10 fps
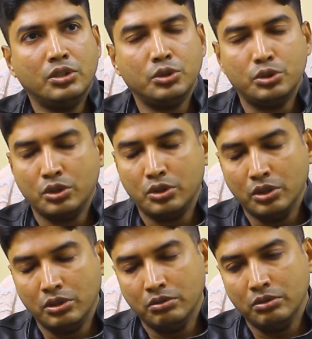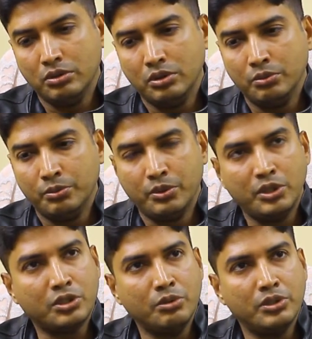সুযোগ্য উপ
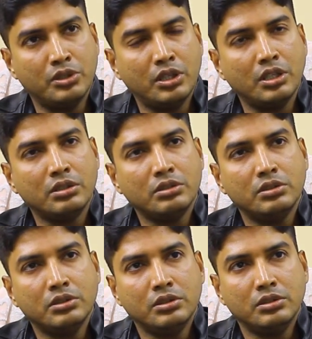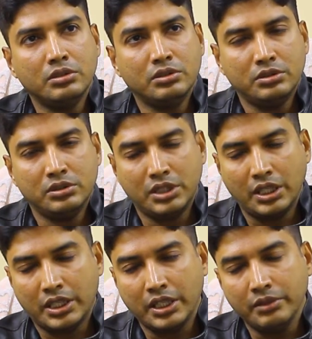পুলিশ কমিশনার
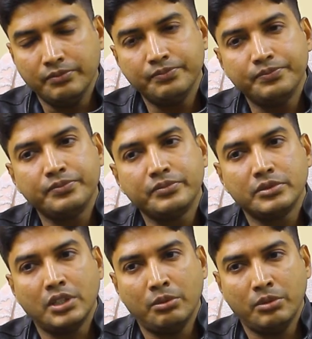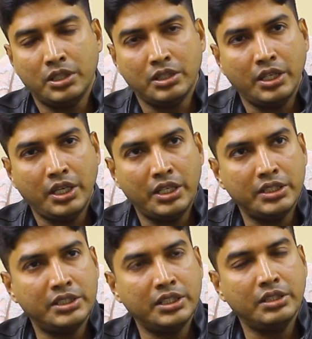স্যারকে আমার
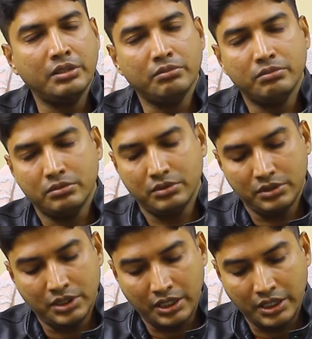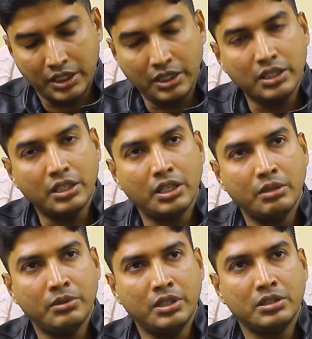এডিসি স্যারকে
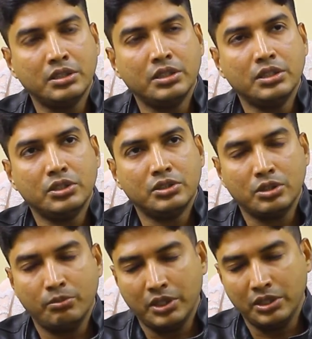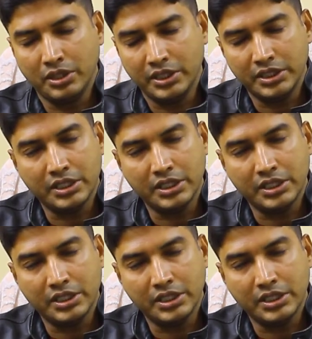আমার সম্মানিত এসি